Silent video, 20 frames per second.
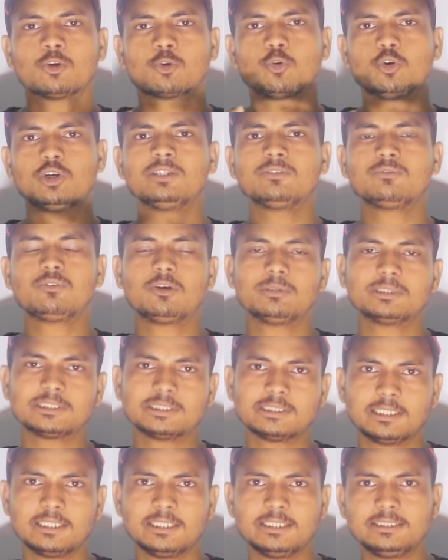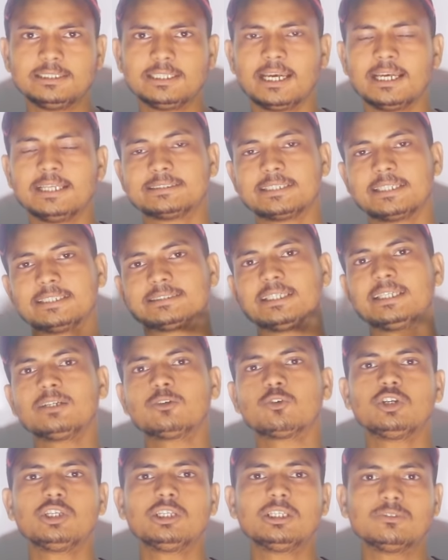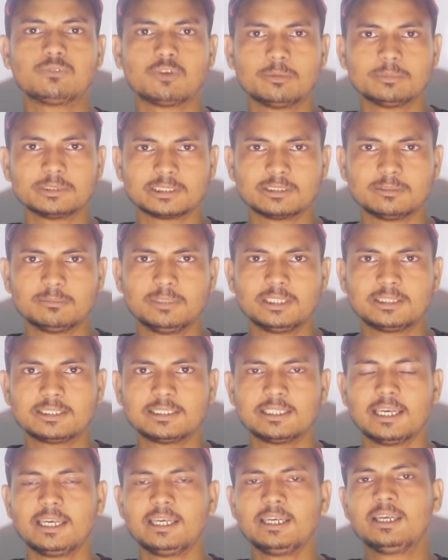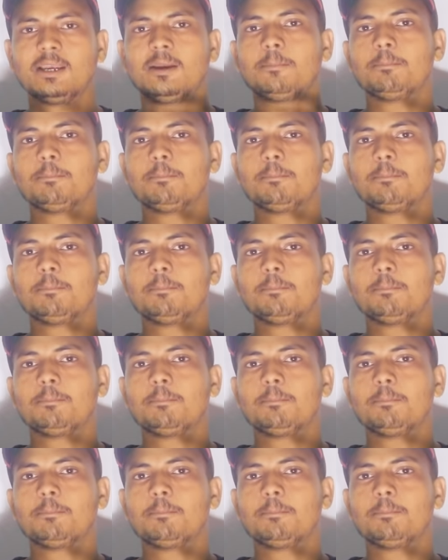कोई इन्फॉर्मेशन नहीं दिया है जैसे ही कोई इन्फॉर्मेशन मिलती है